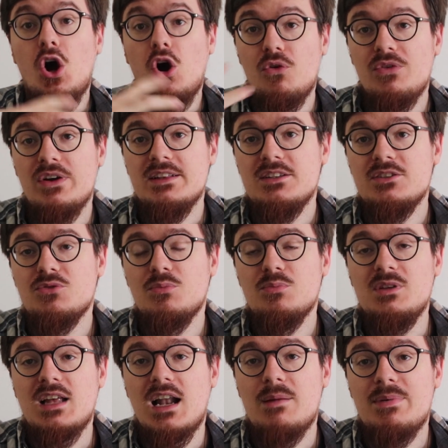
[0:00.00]
en fait, ils ont
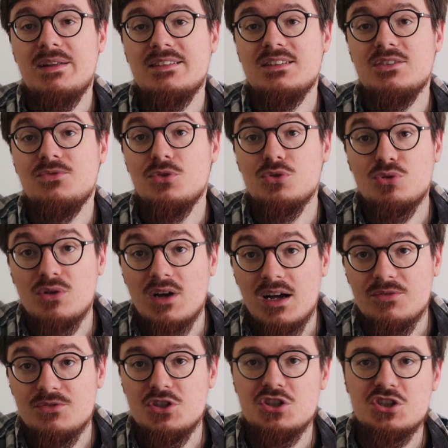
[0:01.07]
mis à la place des
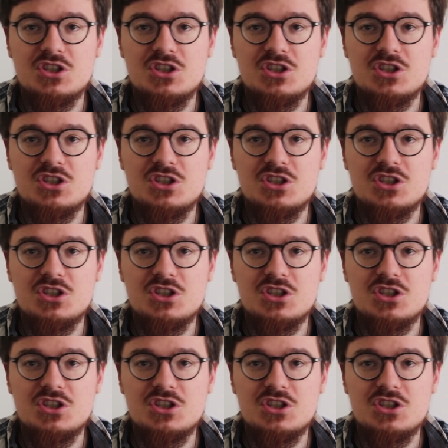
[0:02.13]
photographies.